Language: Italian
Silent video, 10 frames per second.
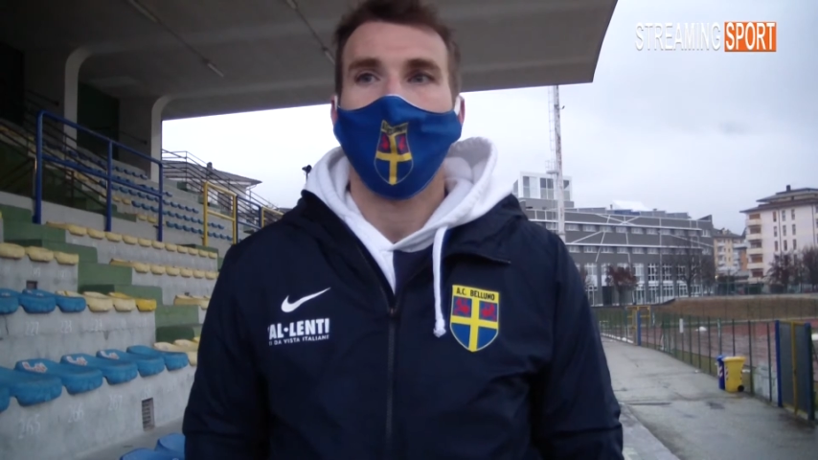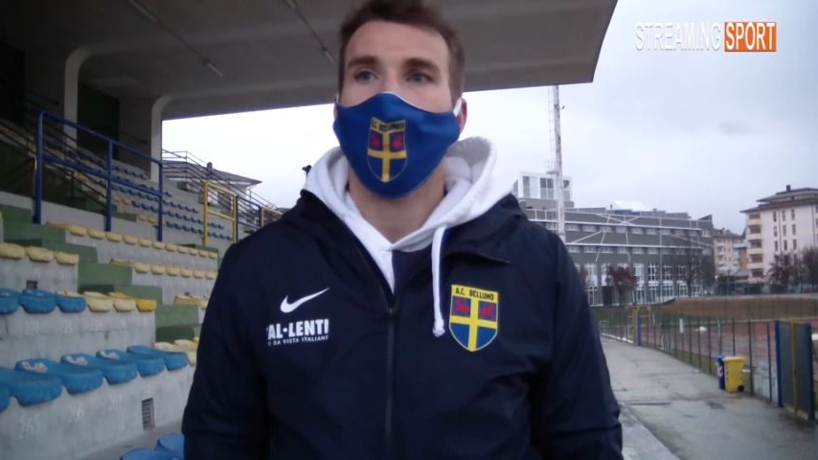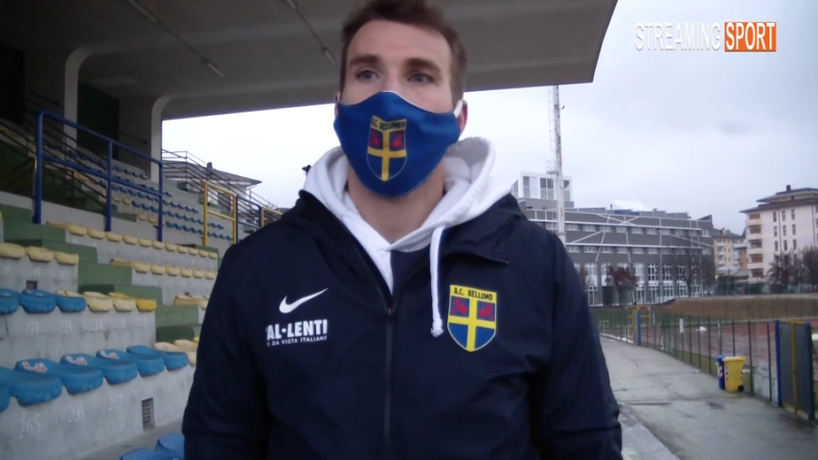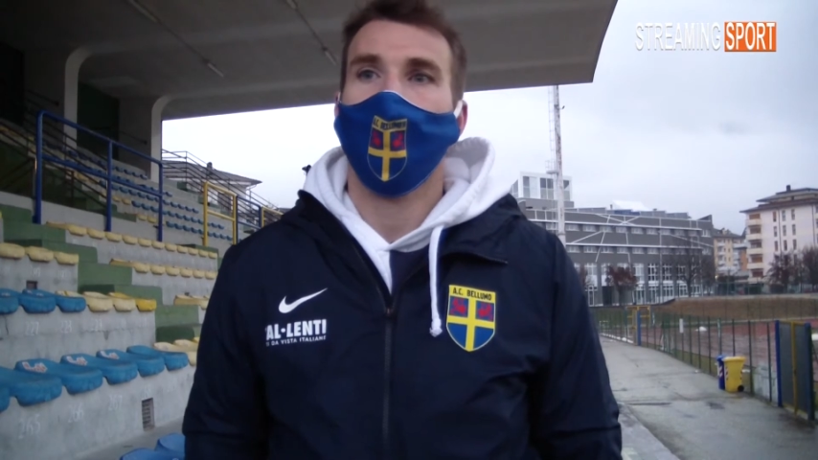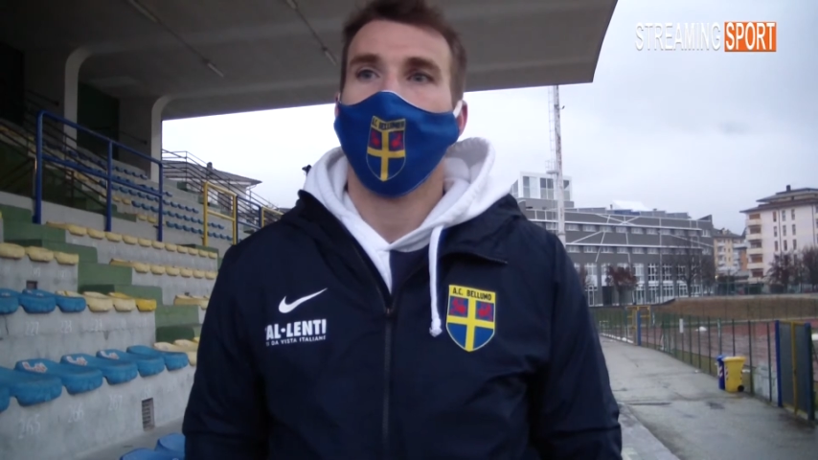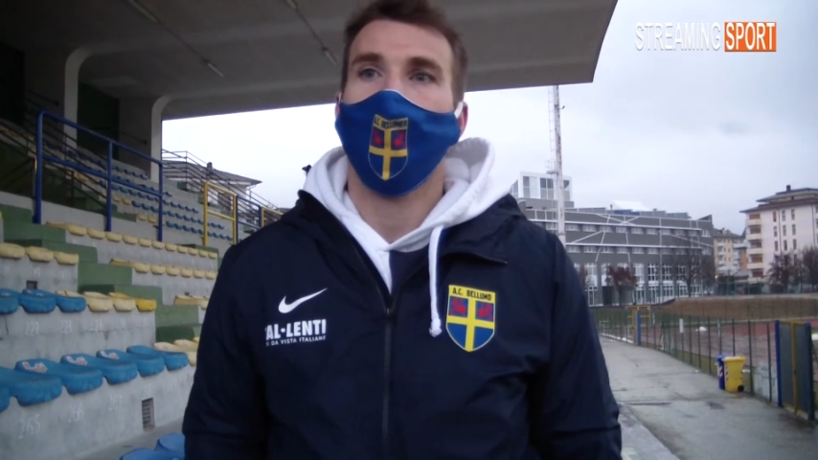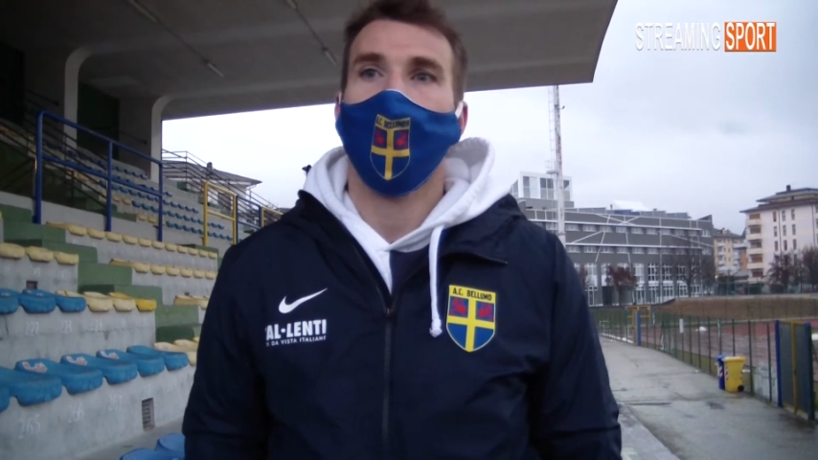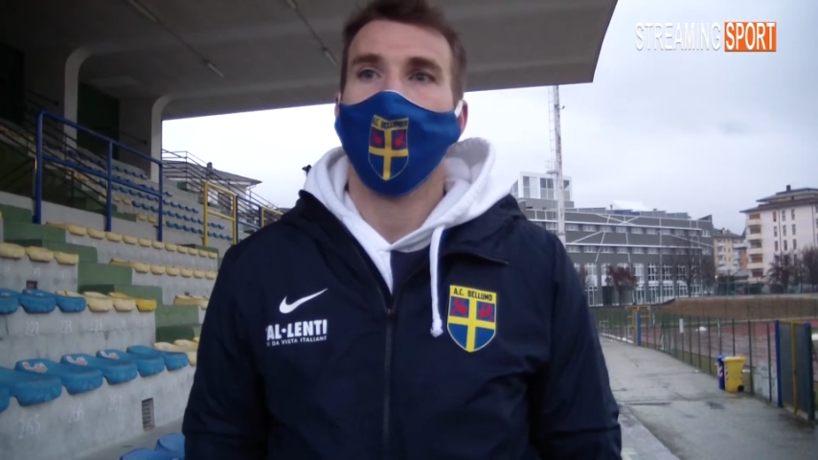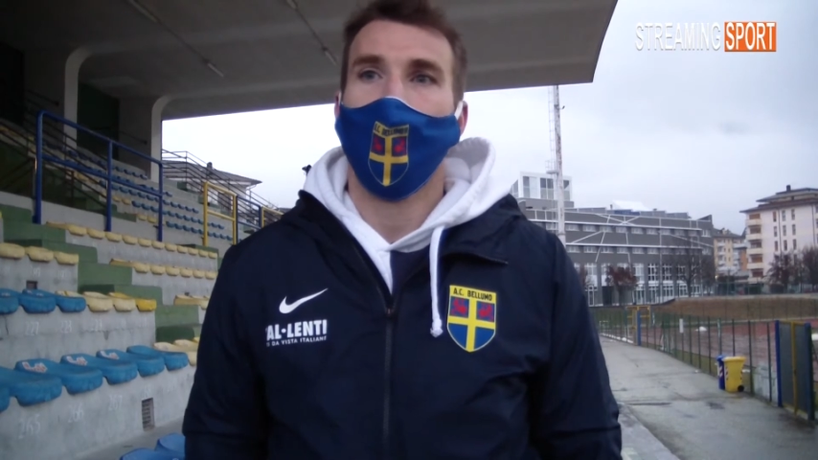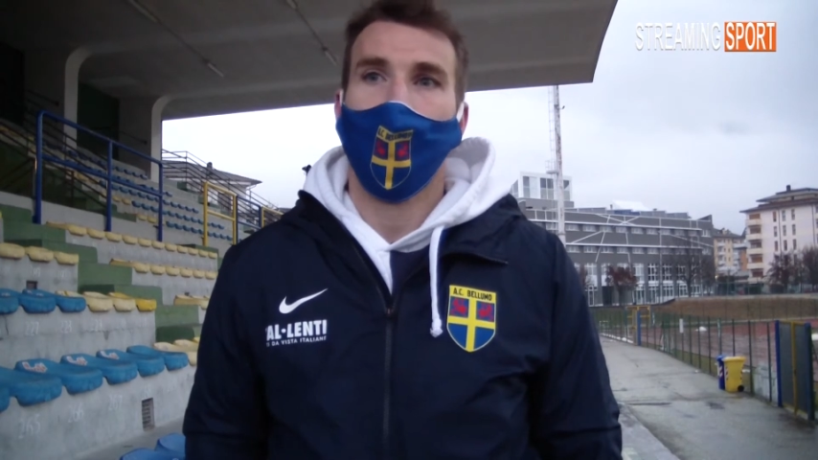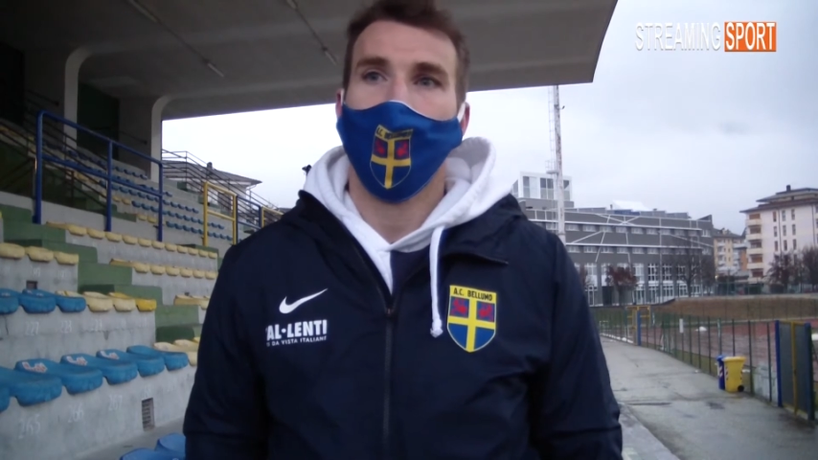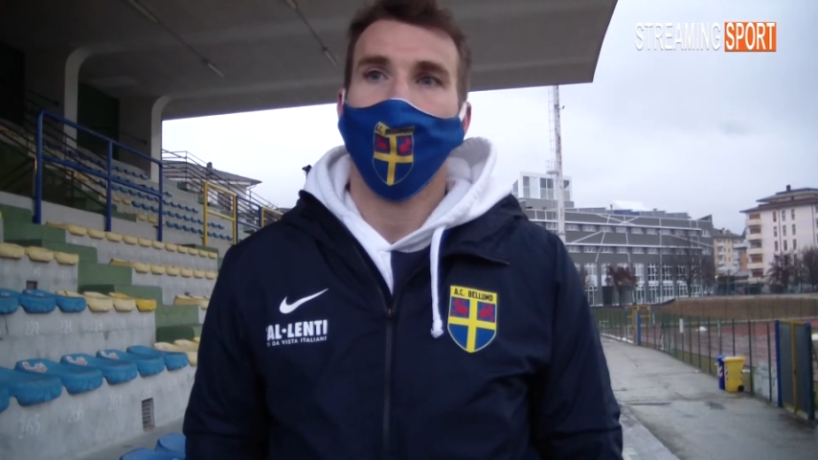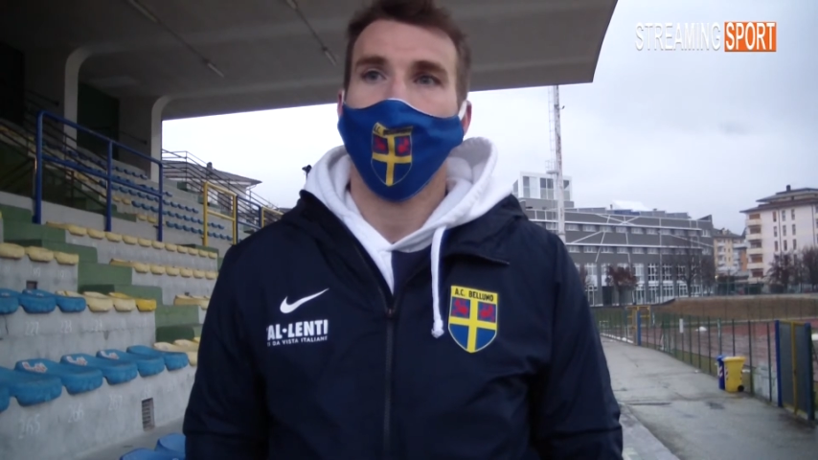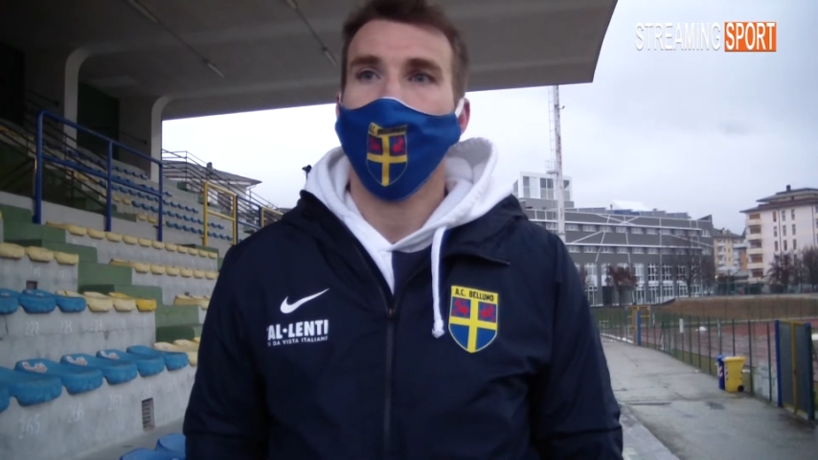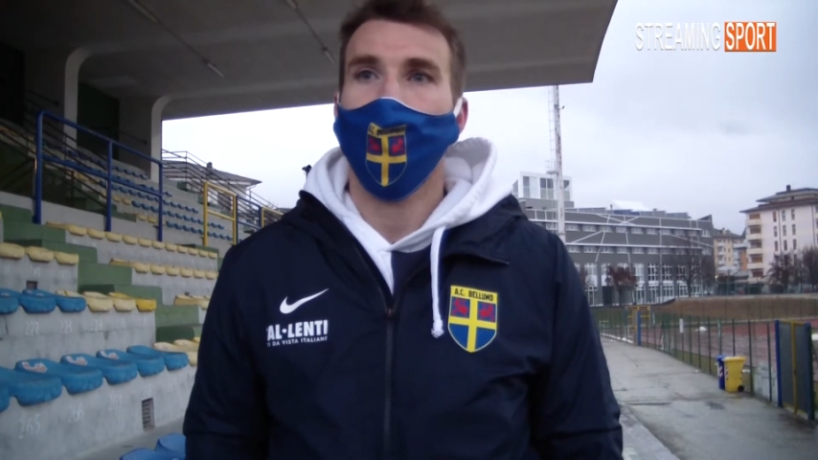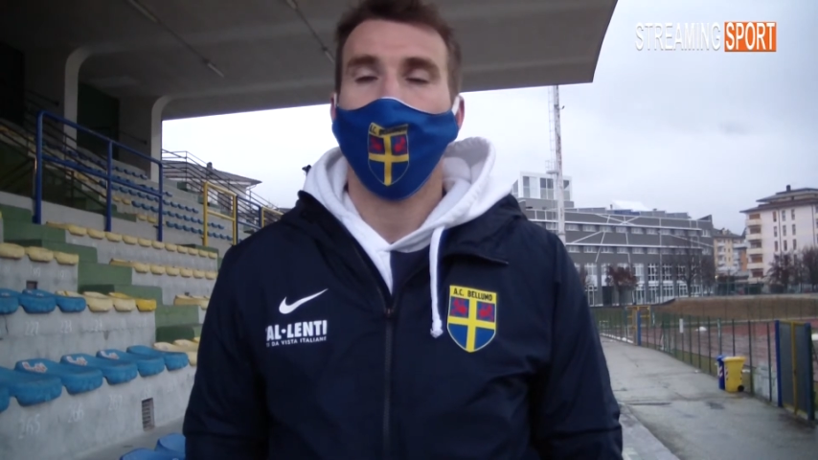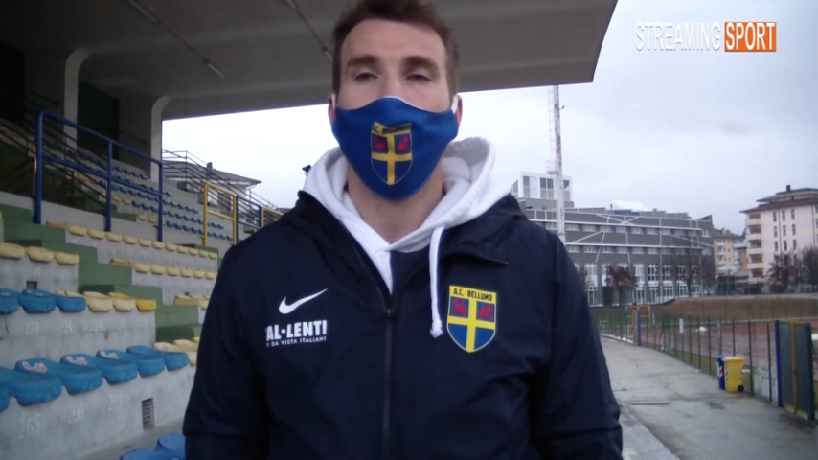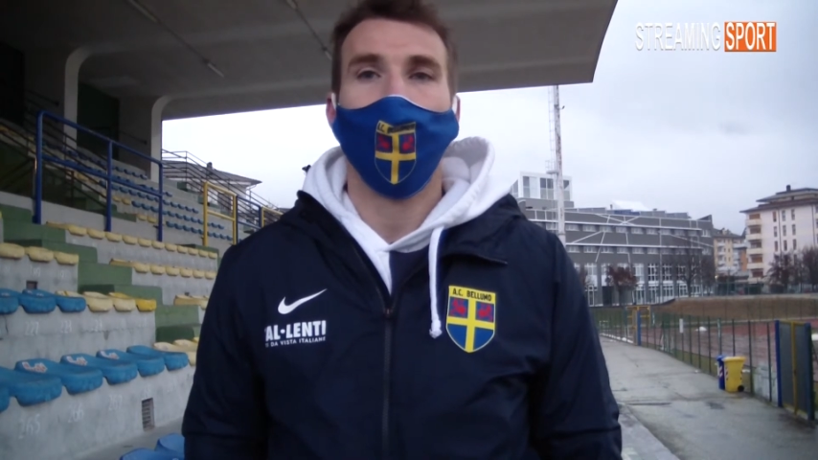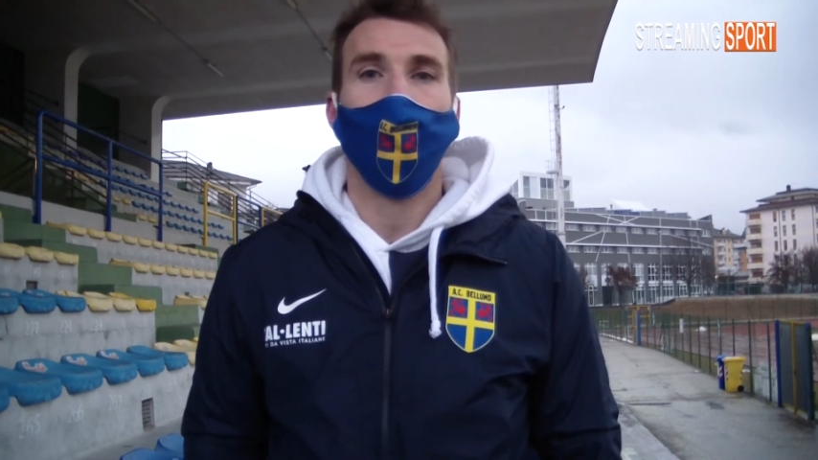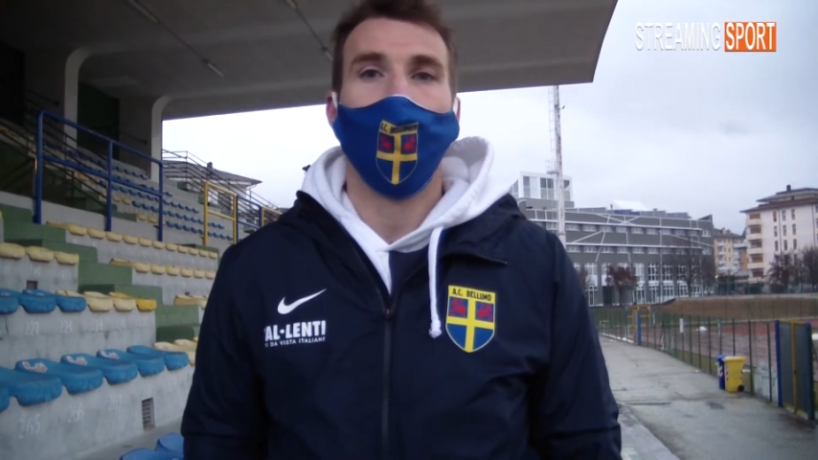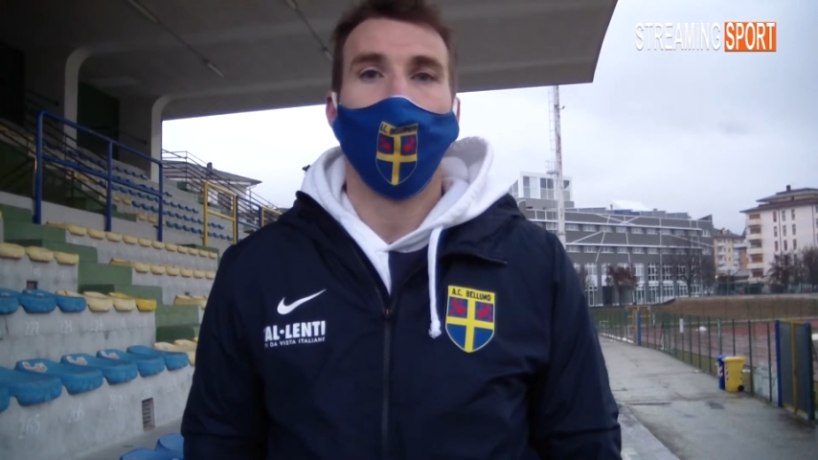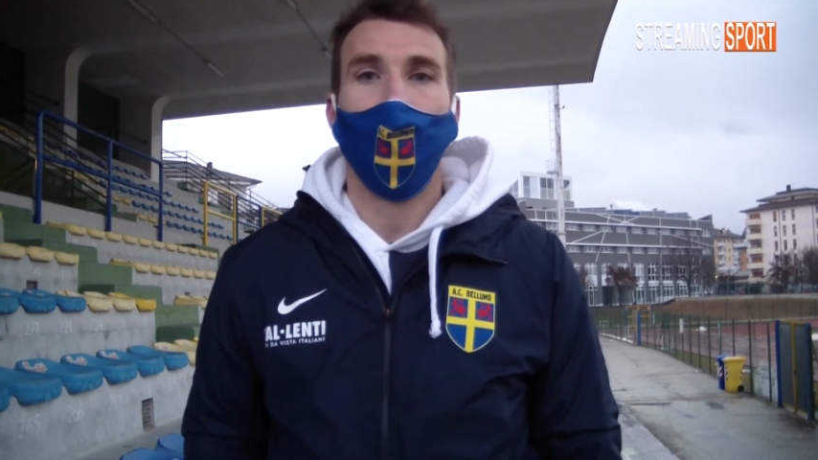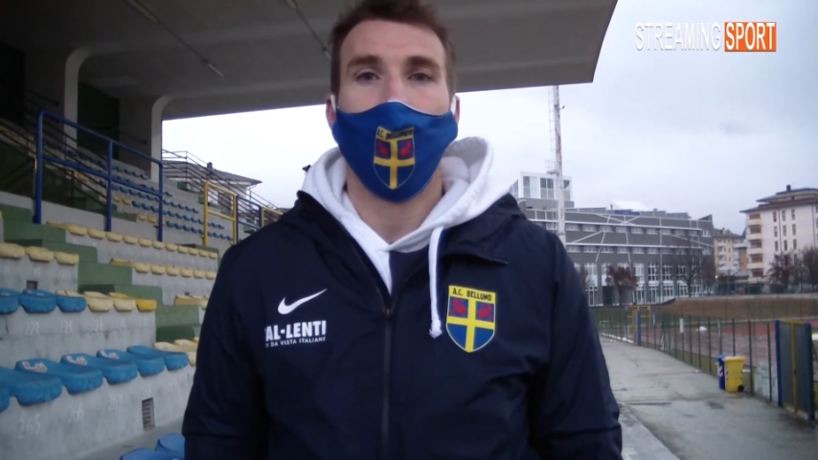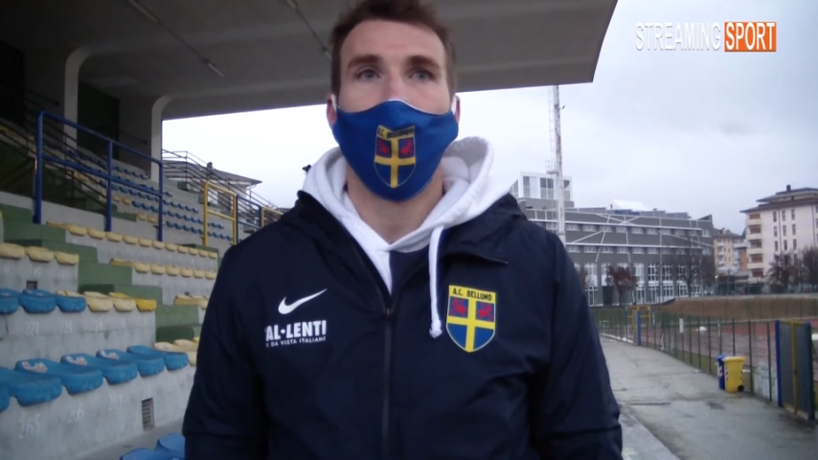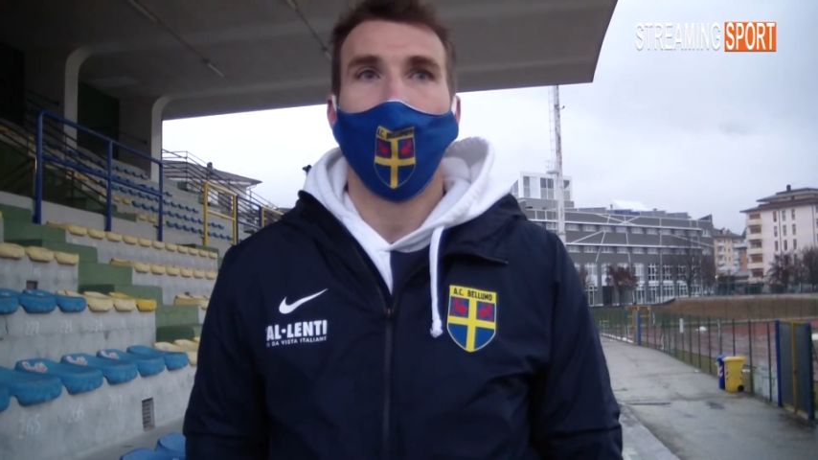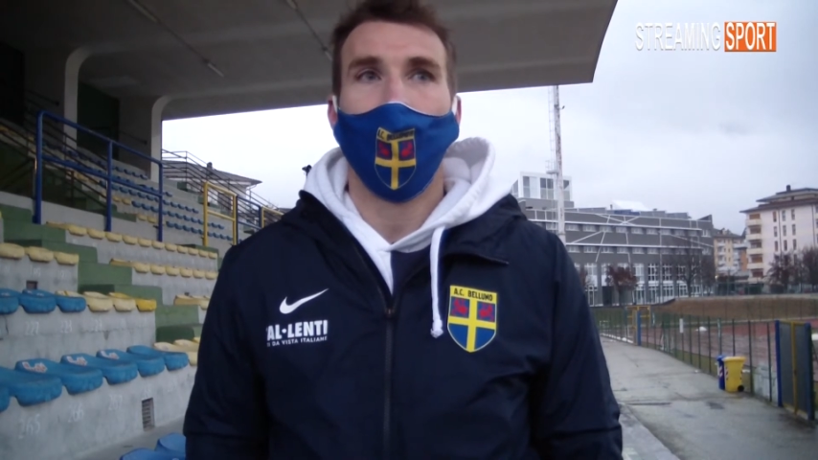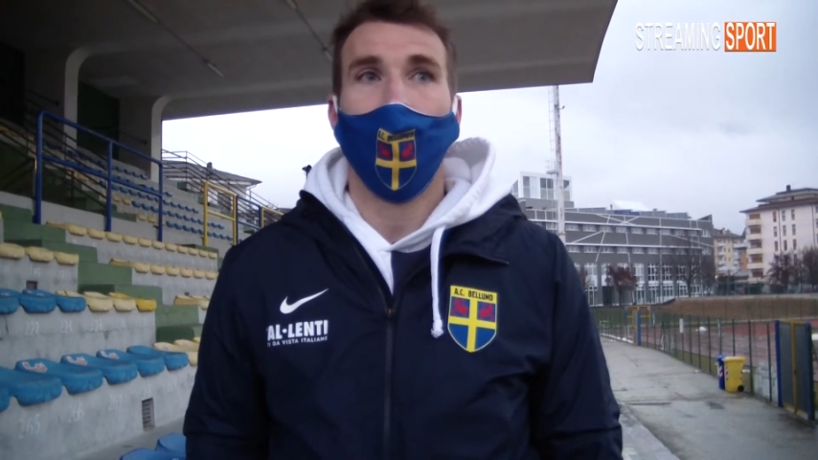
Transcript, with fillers: credo che il pareggio ci sia tutto e,